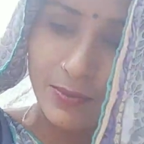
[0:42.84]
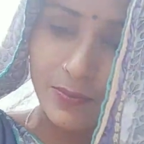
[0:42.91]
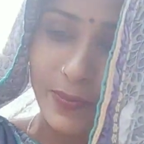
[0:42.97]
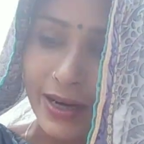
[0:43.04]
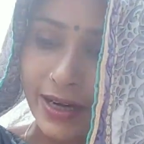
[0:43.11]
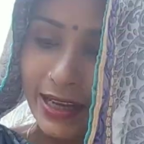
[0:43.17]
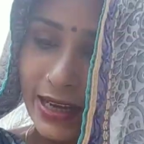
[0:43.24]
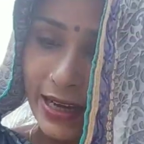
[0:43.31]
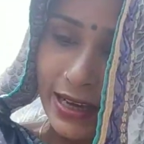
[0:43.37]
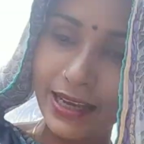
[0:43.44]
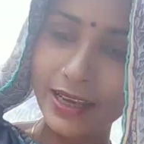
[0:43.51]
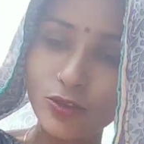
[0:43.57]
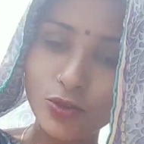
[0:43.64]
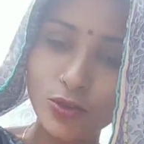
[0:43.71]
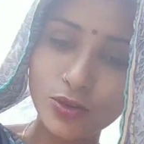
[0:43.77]
पानी आ रहा है
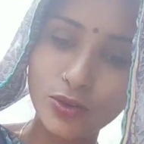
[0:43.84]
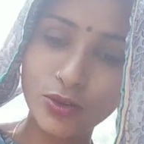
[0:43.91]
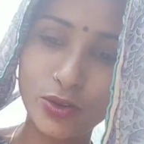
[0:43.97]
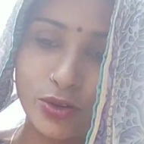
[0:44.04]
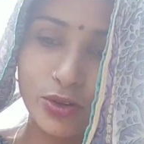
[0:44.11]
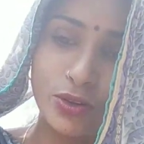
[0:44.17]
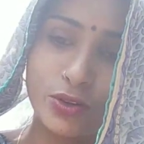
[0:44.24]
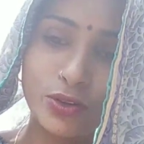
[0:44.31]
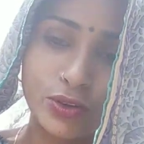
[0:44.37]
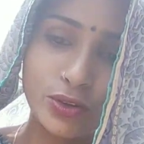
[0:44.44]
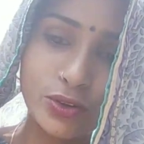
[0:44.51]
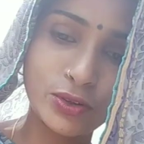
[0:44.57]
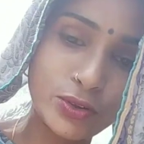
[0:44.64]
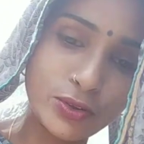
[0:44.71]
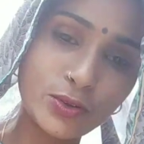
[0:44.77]
तो
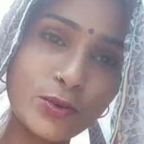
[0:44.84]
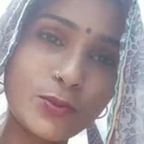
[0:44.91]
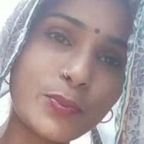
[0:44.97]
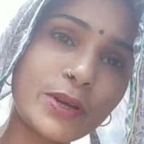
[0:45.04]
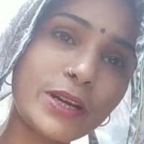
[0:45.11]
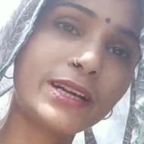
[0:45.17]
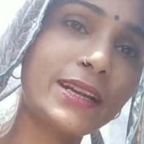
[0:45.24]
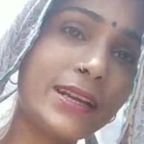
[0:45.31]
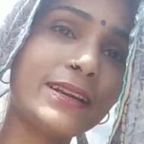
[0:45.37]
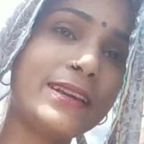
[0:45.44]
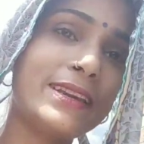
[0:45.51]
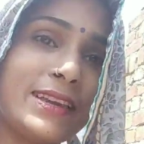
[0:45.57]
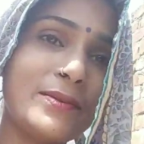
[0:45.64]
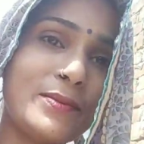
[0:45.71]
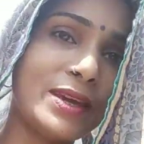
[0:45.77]
ऊपर
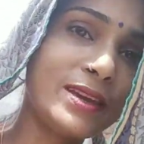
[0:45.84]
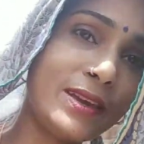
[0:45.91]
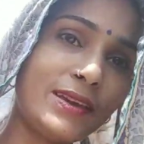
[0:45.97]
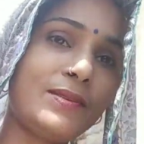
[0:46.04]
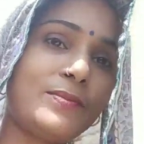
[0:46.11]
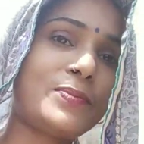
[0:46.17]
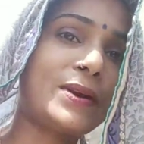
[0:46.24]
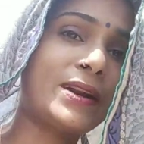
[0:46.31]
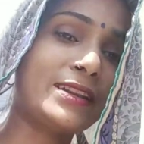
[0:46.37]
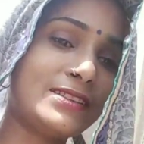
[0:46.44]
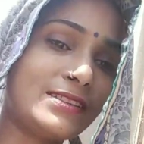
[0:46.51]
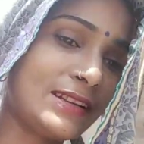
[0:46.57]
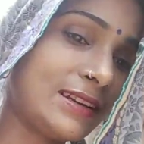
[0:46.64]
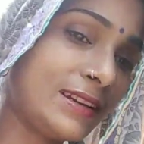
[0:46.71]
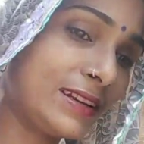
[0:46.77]
टंकी में पानी
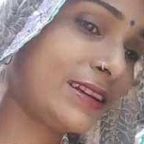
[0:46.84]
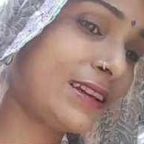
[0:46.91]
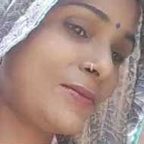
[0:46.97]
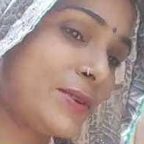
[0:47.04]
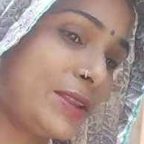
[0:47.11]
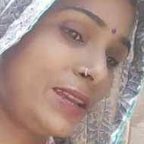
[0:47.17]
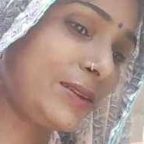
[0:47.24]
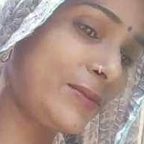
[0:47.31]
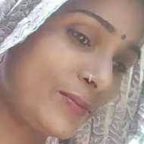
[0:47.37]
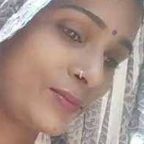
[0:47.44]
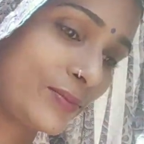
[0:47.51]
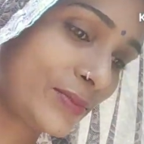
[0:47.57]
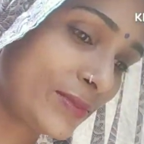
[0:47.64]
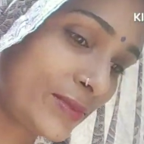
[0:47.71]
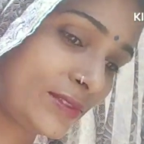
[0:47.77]
चला रखा है मैंने
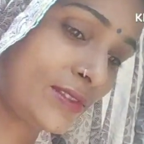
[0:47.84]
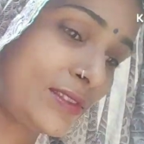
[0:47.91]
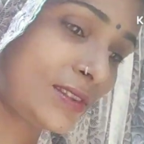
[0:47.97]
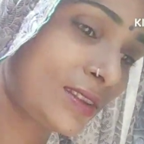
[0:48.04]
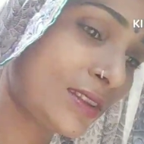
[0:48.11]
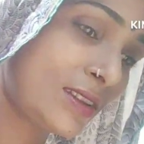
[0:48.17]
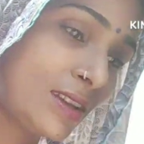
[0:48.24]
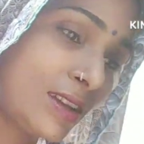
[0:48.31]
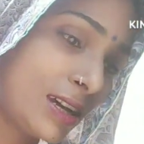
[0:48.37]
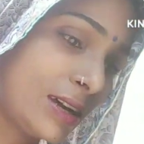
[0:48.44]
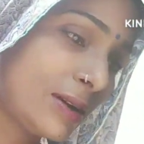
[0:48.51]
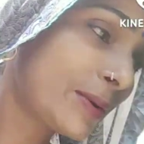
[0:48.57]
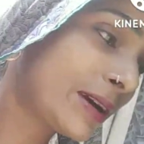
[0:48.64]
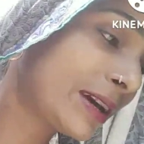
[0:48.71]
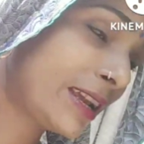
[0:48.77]

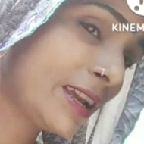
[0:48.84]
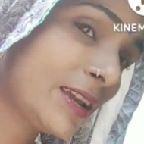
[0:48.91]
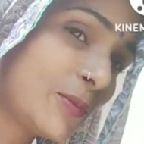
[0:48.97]
अब करेंगे